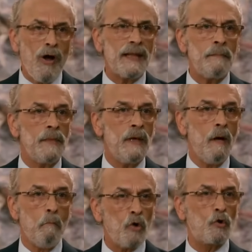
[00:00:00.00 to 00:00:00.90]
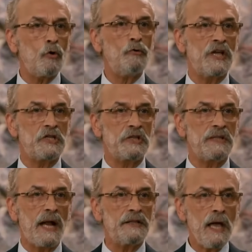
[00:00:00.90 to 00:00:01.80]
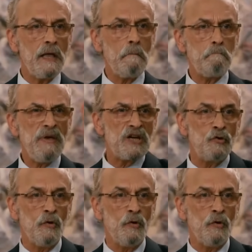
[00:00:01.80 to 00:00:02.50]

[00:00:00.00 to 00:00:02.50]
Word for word: Bu adam motorlu taşıtlarda bir